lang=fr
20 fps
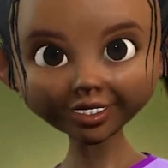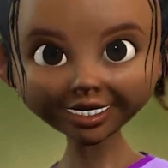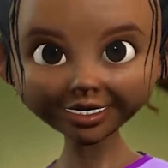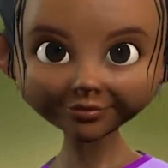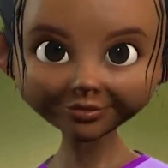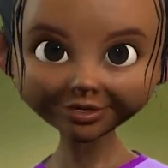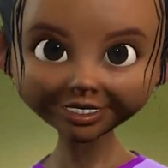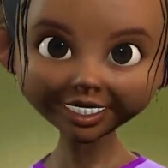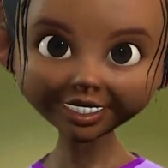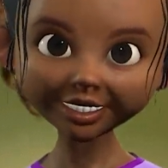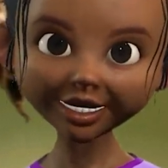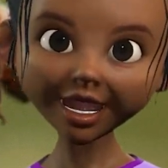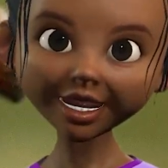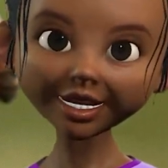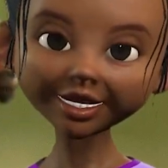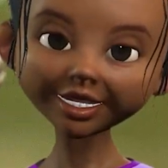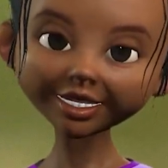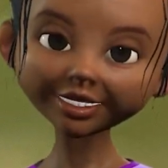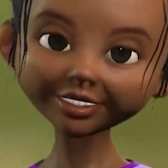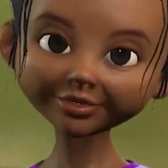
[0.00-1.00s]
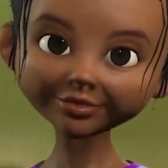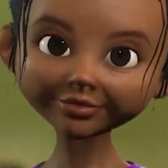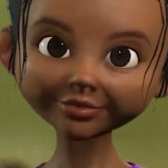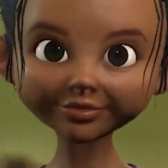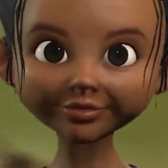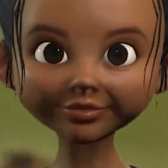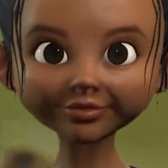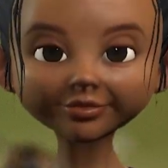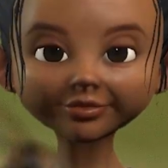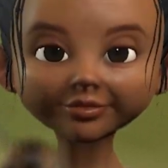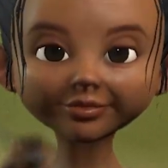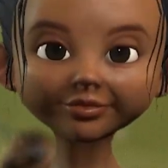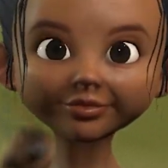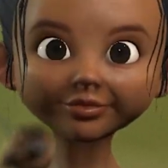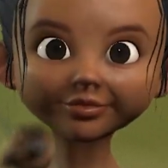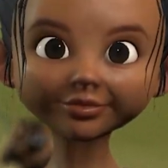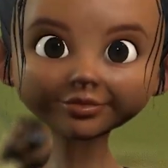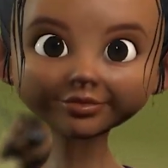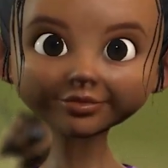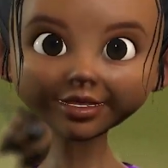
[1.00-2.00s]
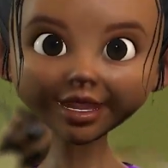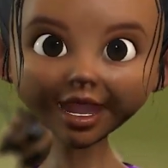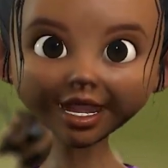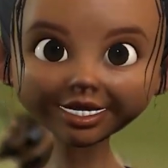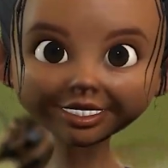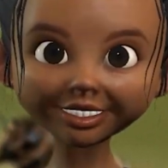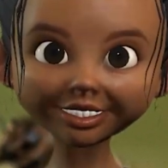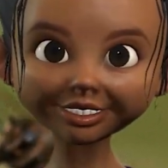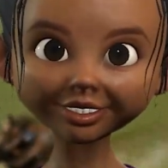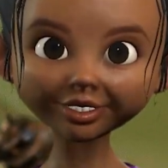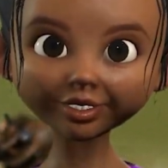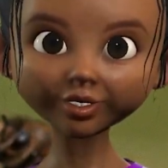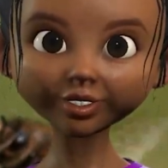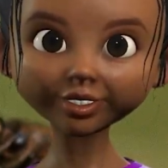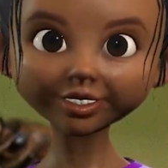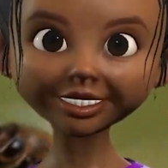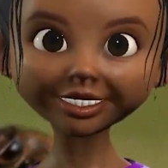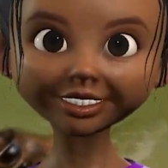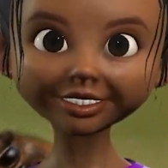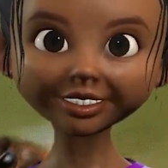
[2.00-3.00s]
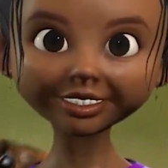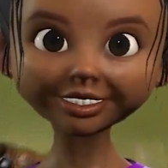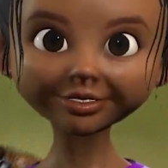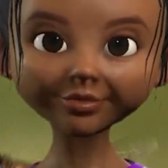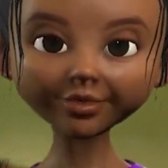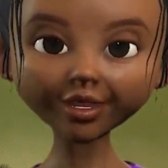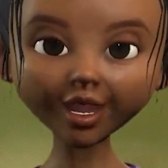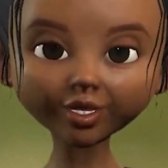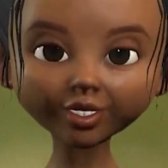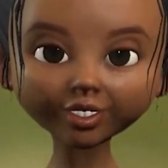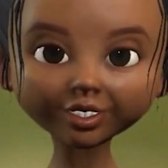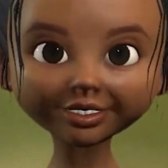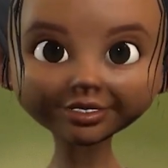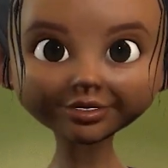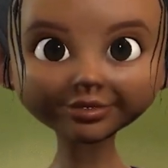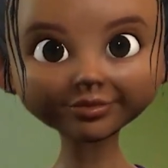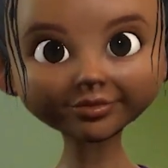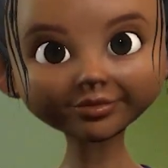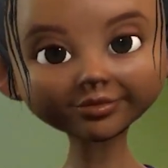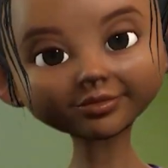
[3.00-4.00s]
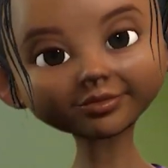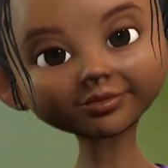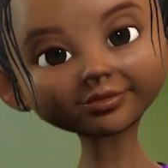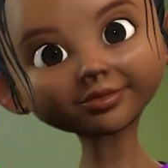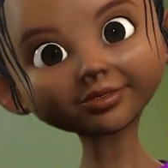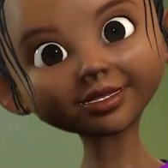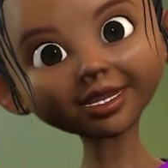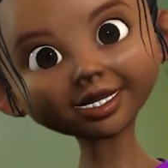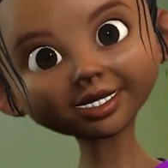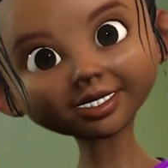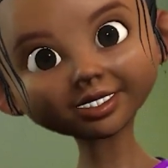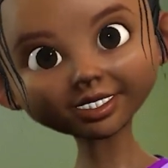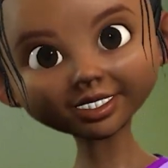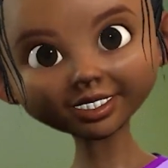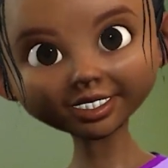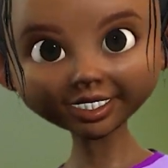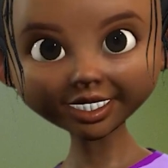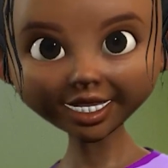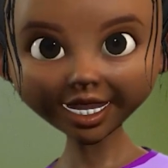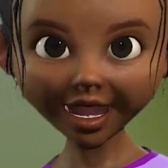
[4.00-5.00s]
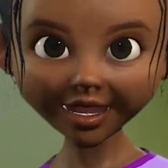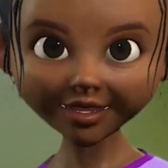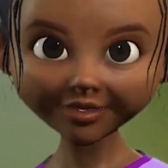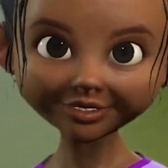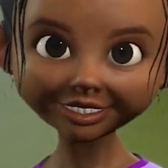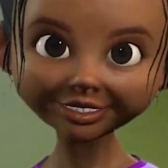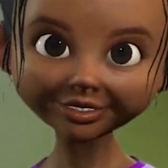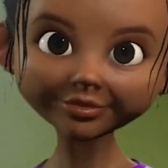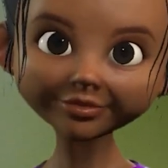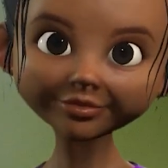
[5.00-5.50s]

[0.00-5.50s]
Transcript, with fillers: la petite abeille pas une minute de pause. Elle travaille.